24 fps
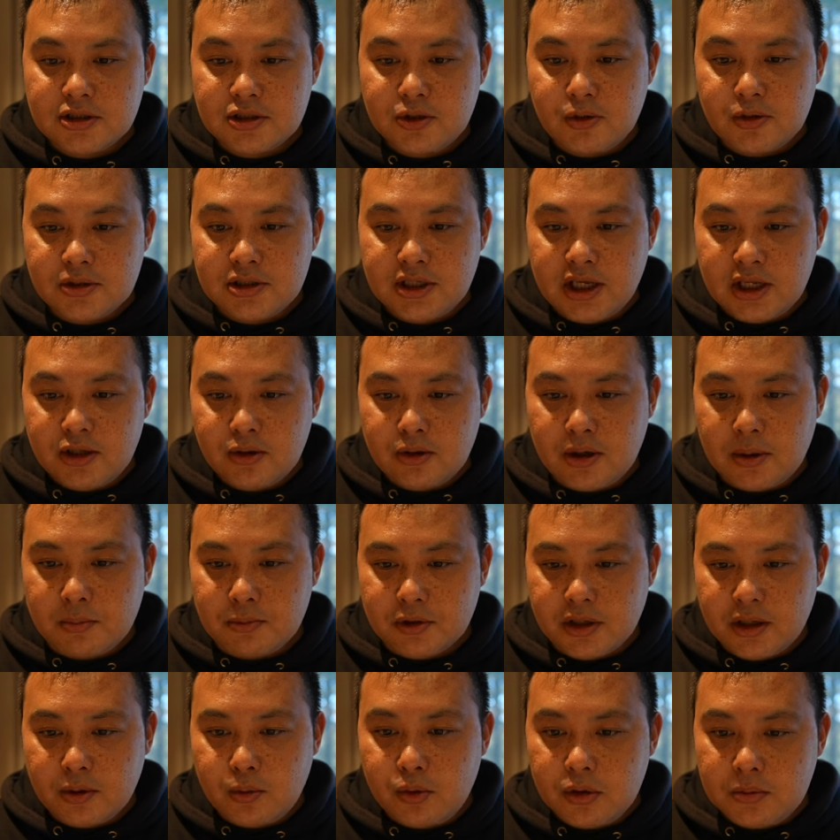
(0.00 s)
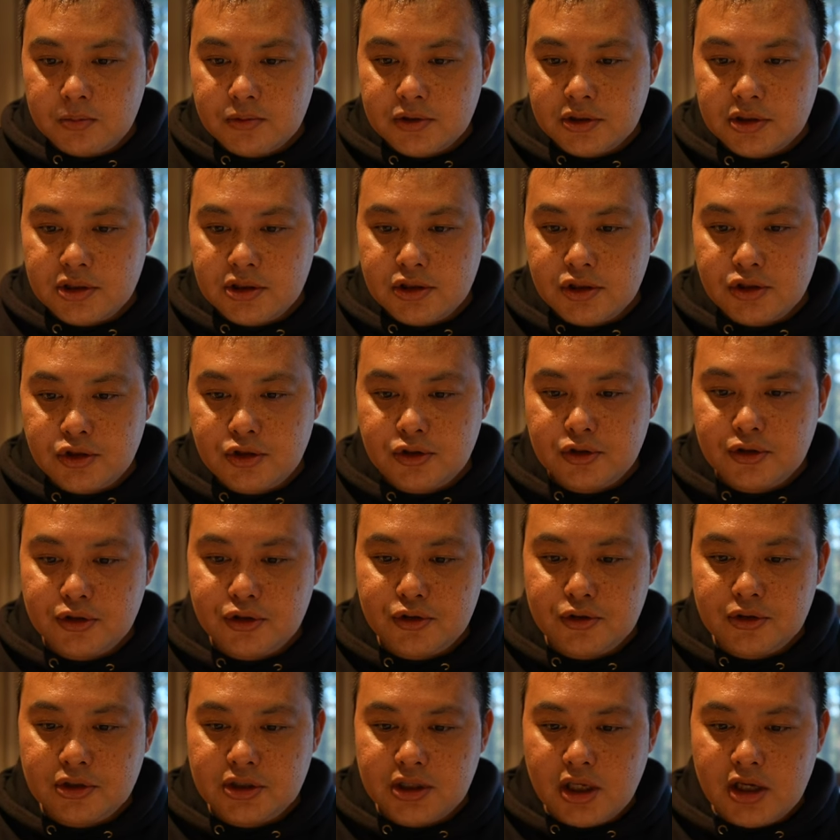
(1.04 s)
6000円とかもね、これも信州
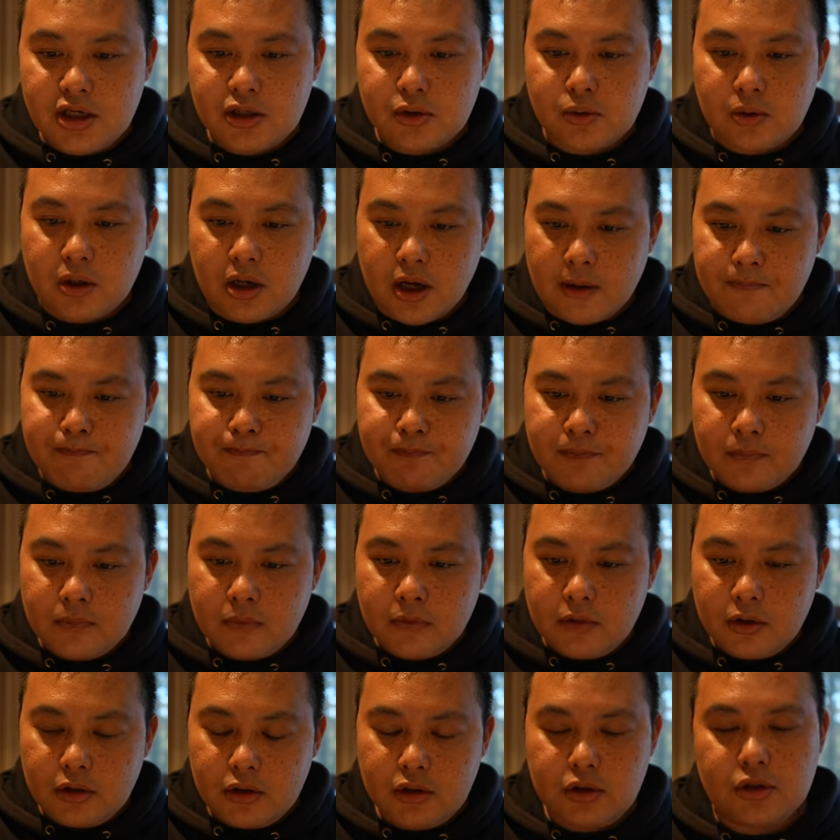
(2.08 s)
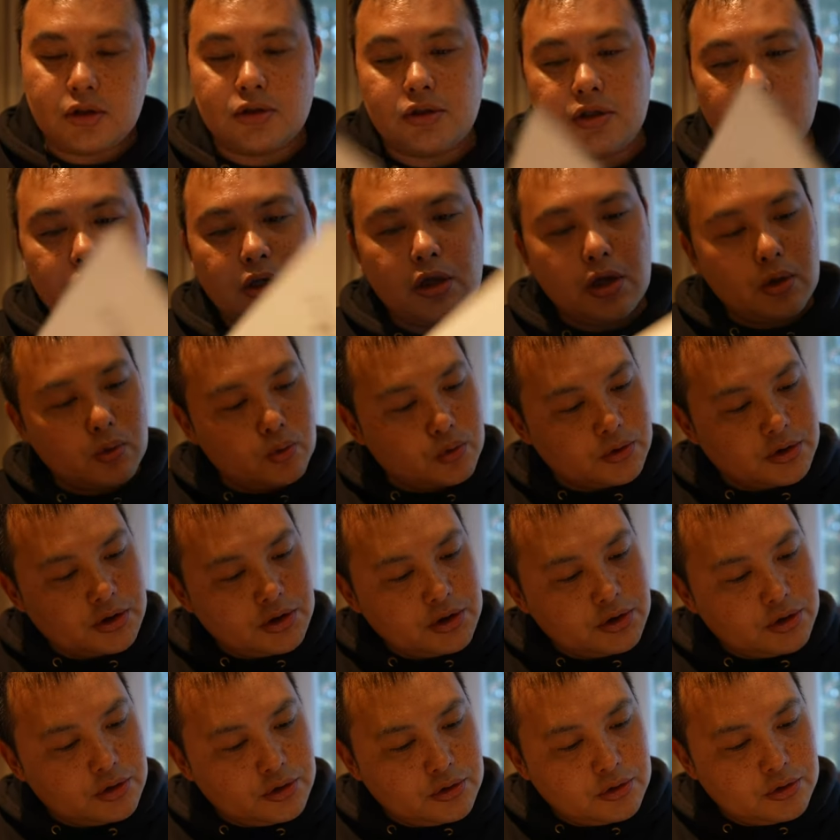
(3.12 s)
牛ステーキとかいいですね。結構
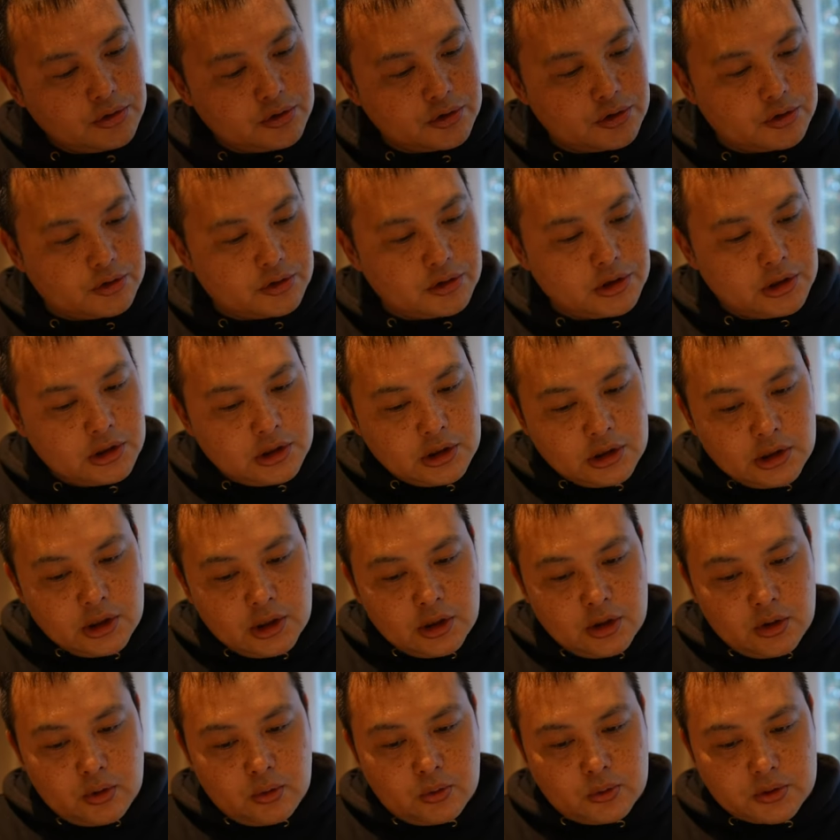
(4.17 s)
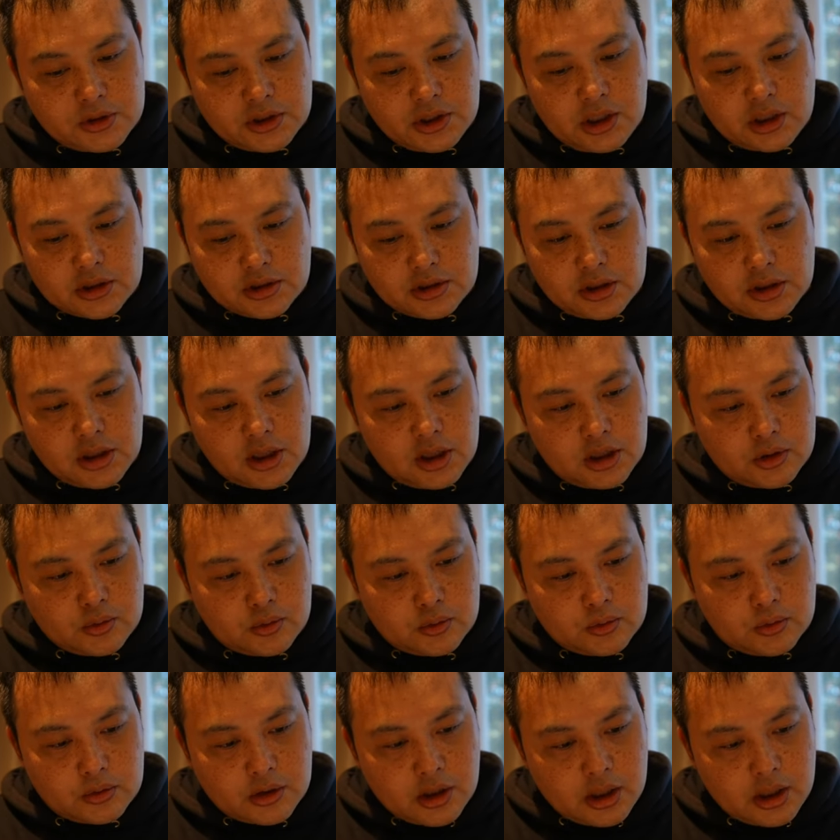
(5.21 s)
信州牛推しなんですね。長野の